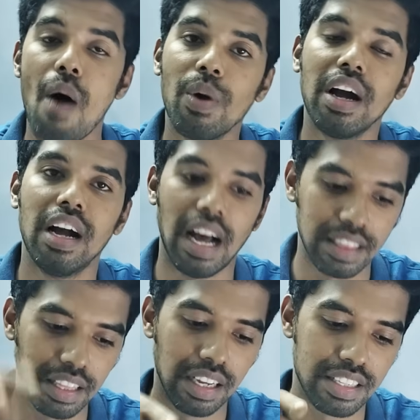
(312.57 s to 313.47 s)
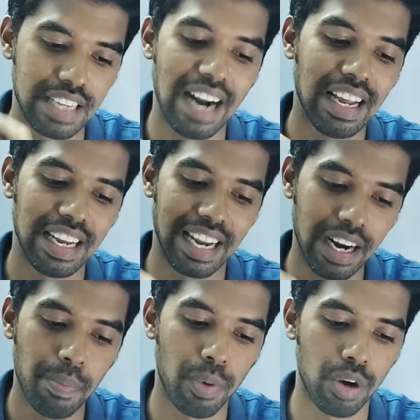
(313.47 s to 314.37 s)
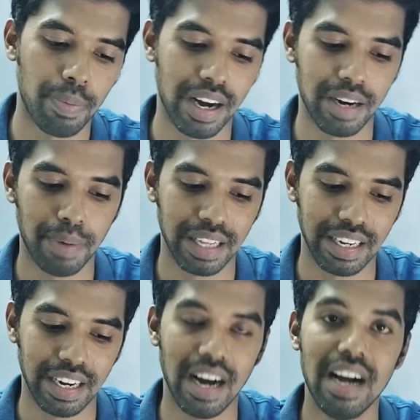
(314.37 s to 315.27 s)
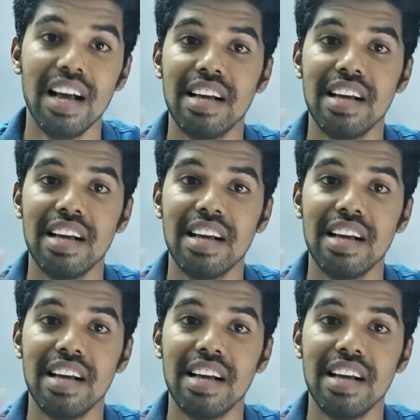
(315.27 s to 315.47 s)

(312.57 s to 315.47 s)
அவங்க அந்த சேனலில் என்ன போட்டிருப்பாங்கன்னு பார்த்தீங்கன்னா